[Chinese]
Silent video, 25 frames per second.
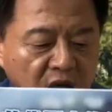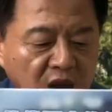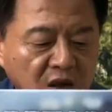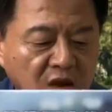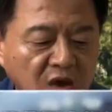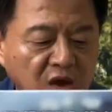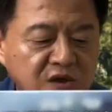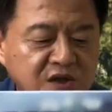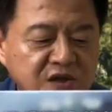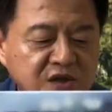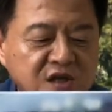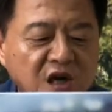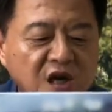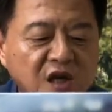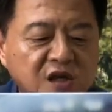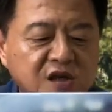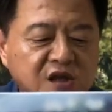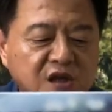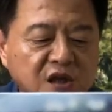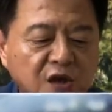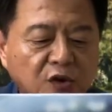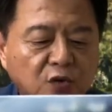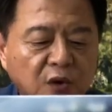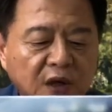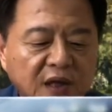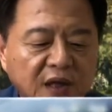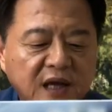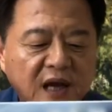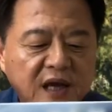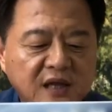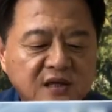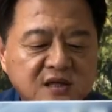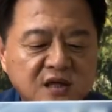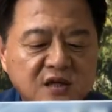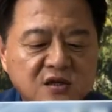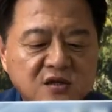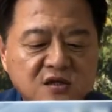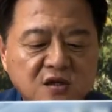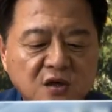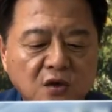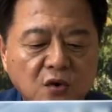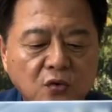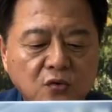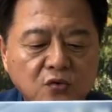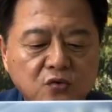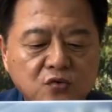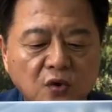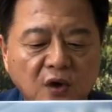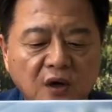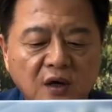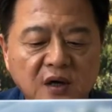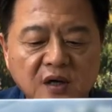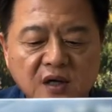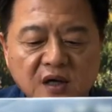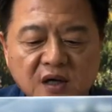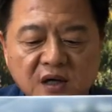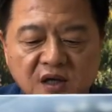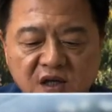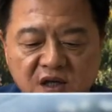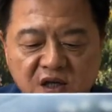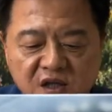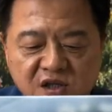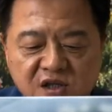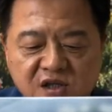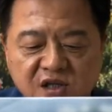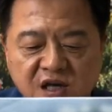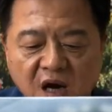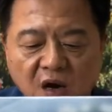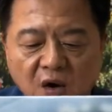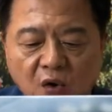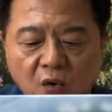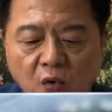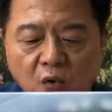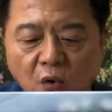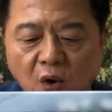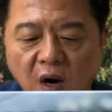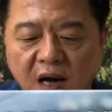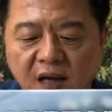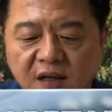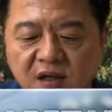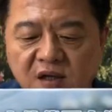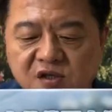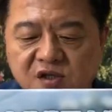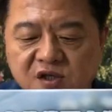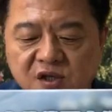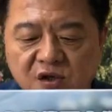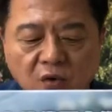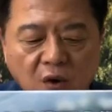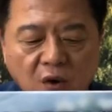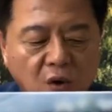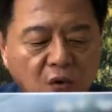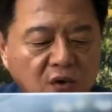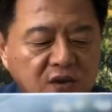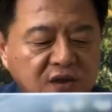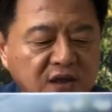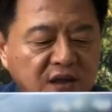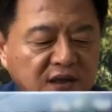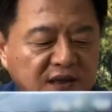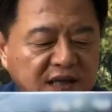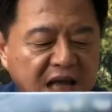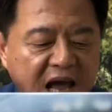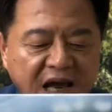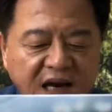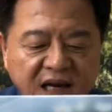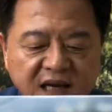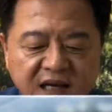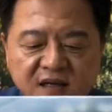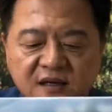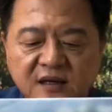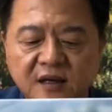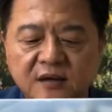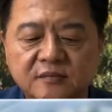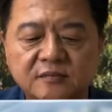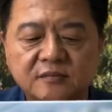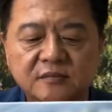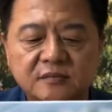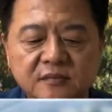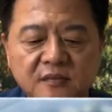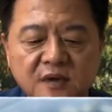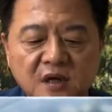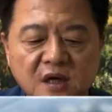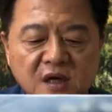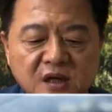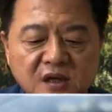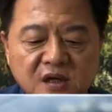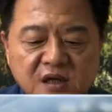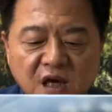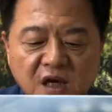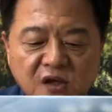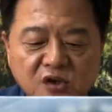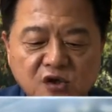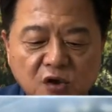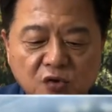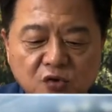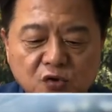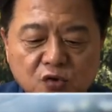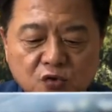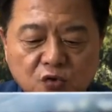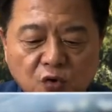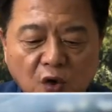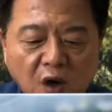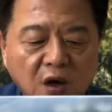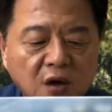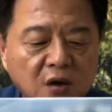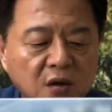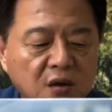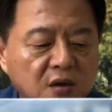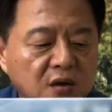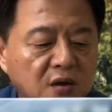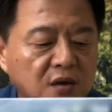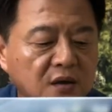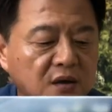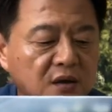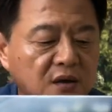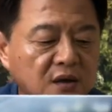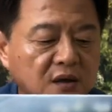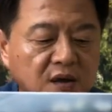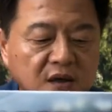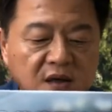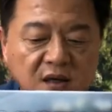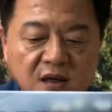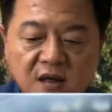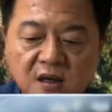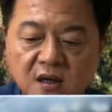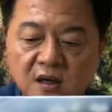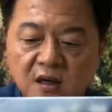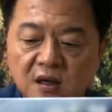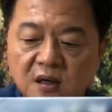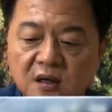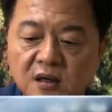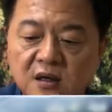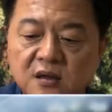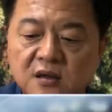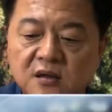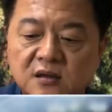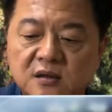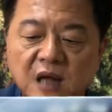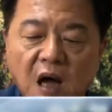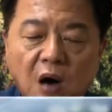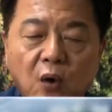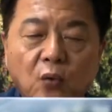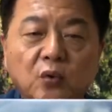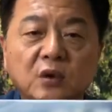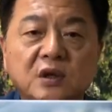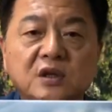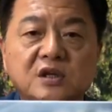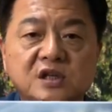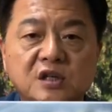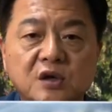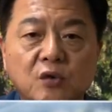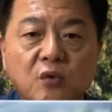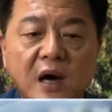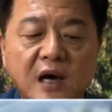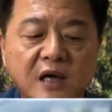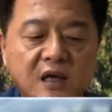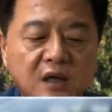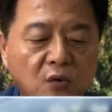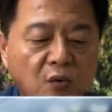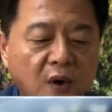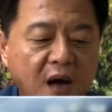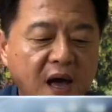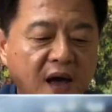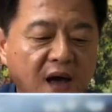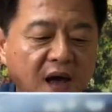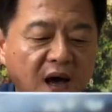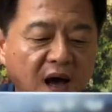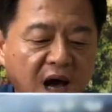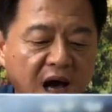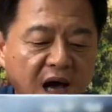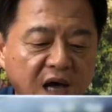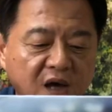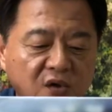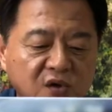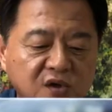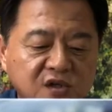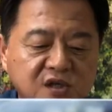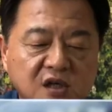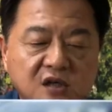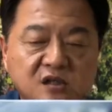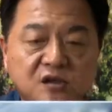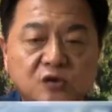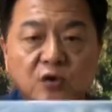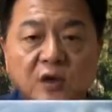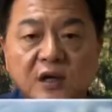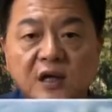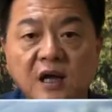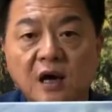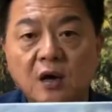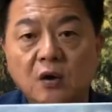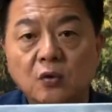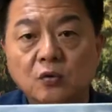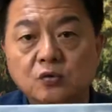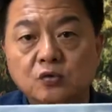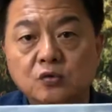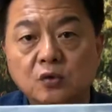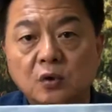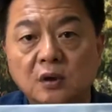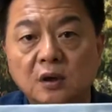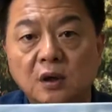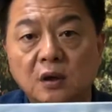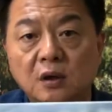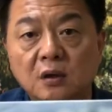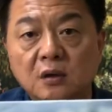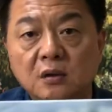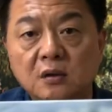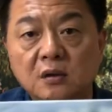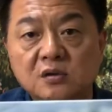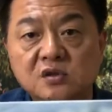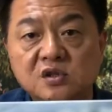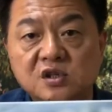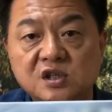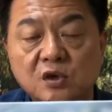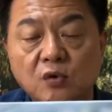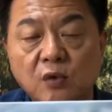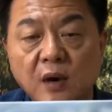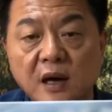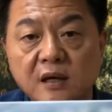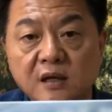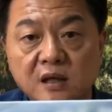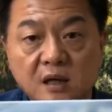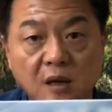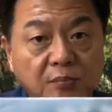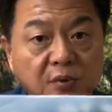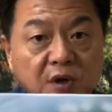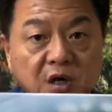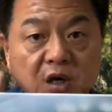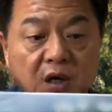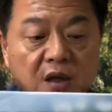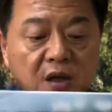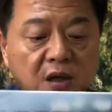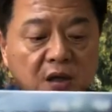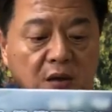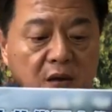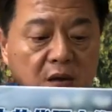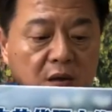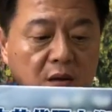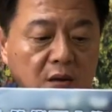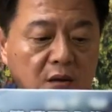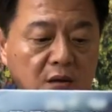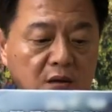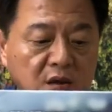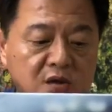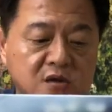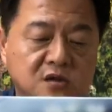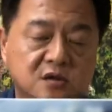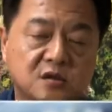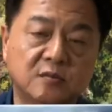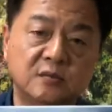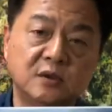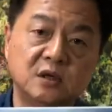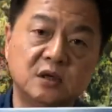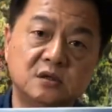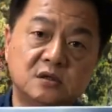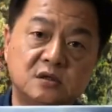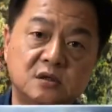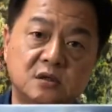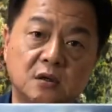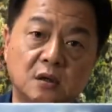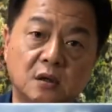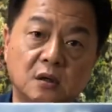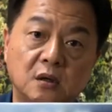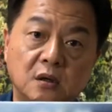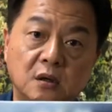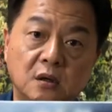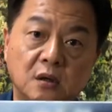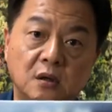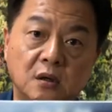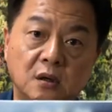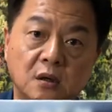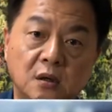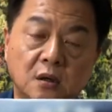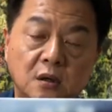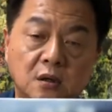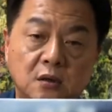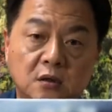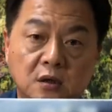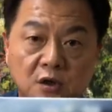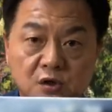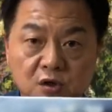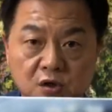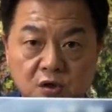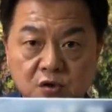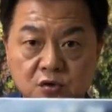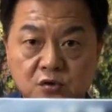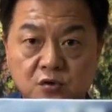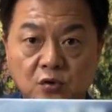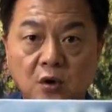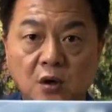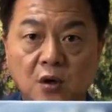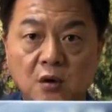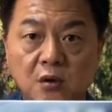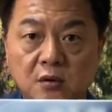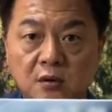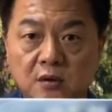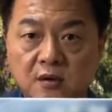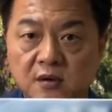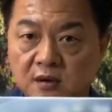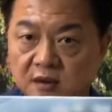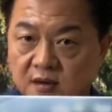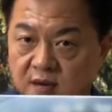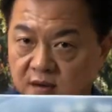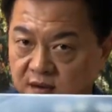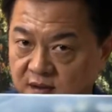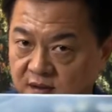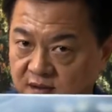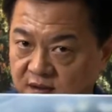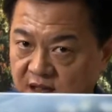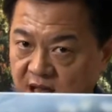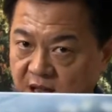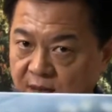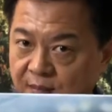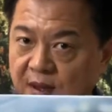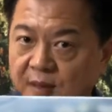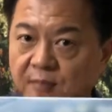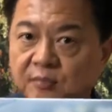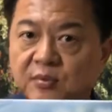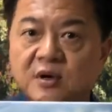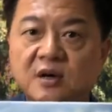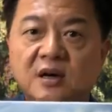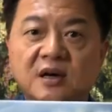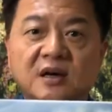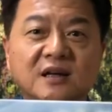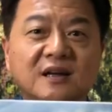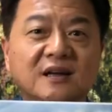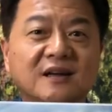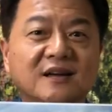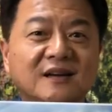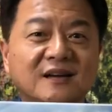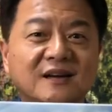他涉及对台政治工作、影响国安的机关或者代理人，也就是说，党务的机关以外，还有一些是对台工作的机关也不可以。那是什么意思呢？那意思说，台办不可以。